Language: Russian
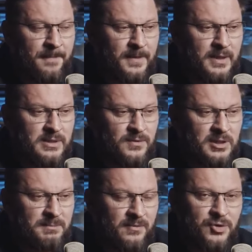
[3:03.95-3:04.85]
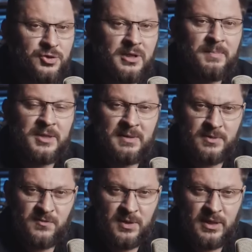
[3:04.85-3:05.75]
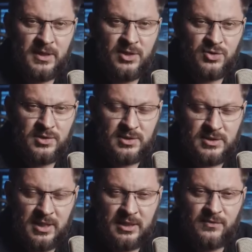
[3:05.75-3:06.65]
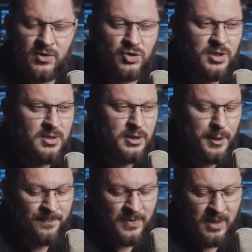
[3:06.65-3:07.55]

есть вот эта повышенная потребность принадлежности, страх отвержения,